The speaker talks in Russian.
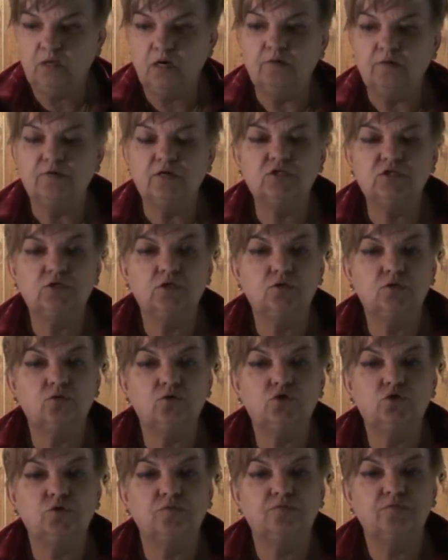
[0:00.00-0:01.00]
а важно
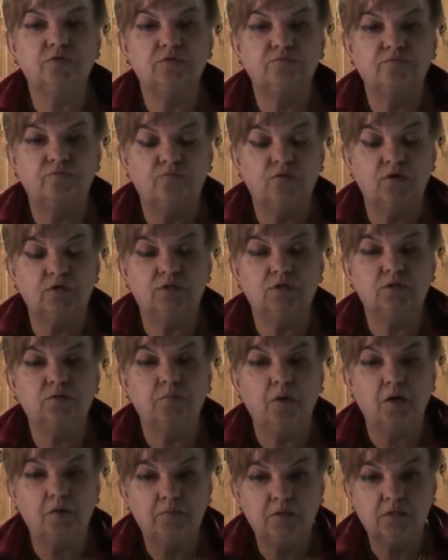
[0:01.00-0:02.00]
то, что вы в этот
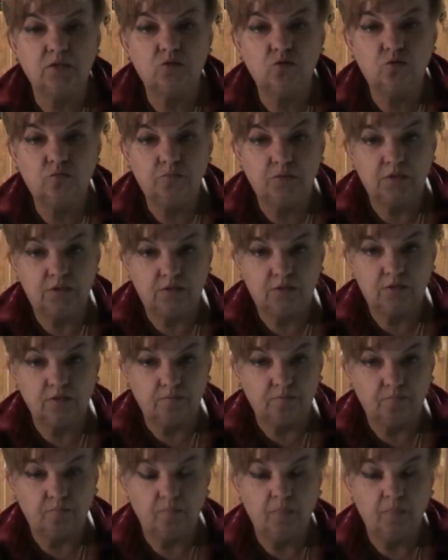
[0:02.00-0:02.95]
момент думаете.